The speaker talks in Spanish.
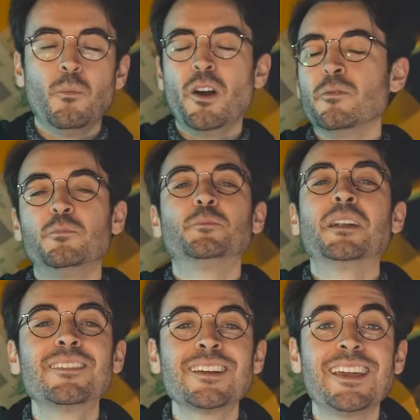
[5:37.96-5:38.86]
Bueno, pues
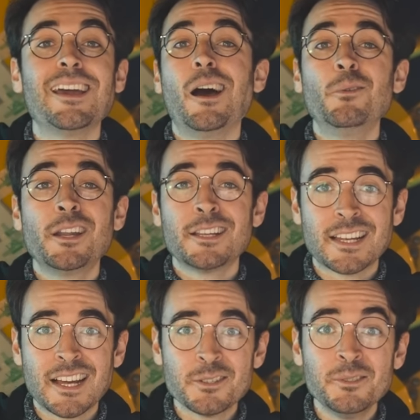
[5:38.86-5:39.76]
parece que, aún en
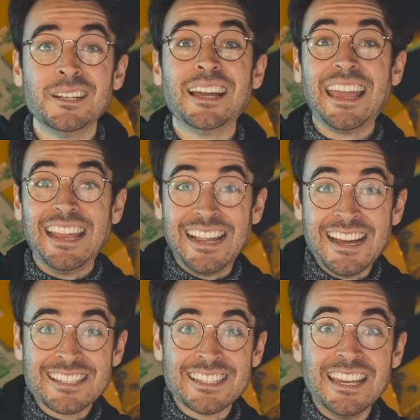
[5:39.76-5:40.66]
ese caso, el
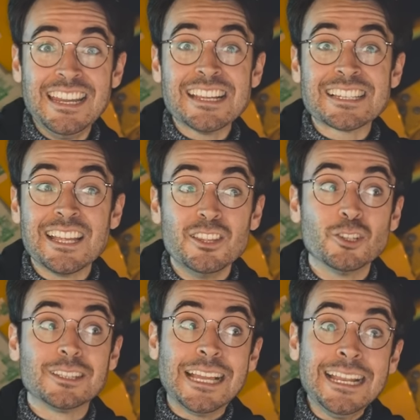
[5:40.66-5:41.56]
gas iría
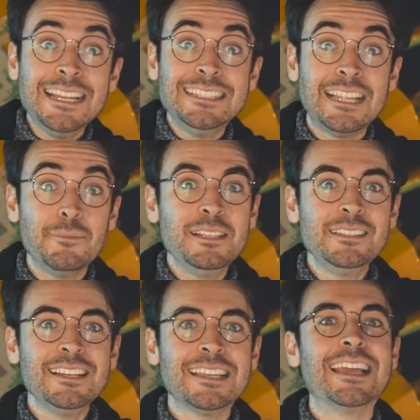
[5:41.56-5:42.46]
saliendo tan
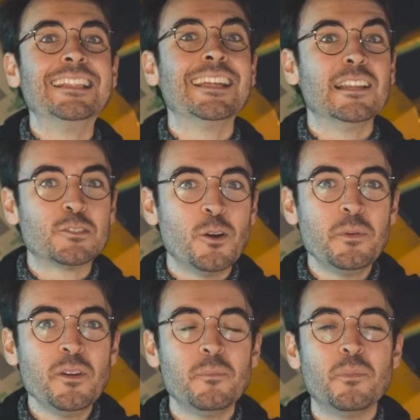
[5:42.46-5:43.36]
lentamente que el
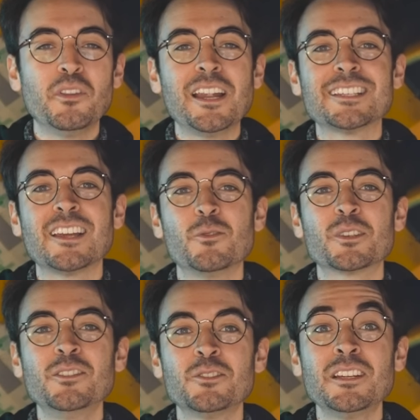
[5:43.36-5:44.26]
telescopio podría seguir
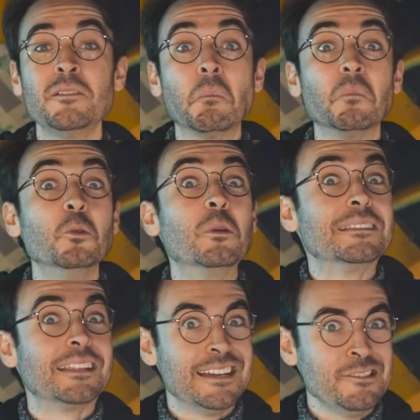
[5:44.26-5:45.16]
usándose
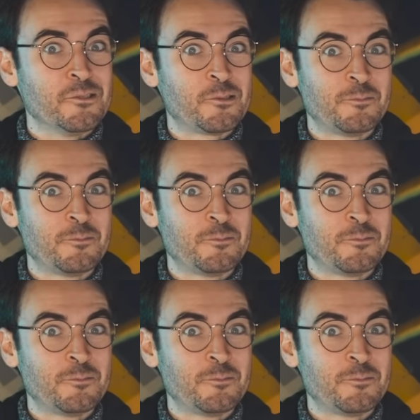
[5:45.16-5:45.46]
durante años.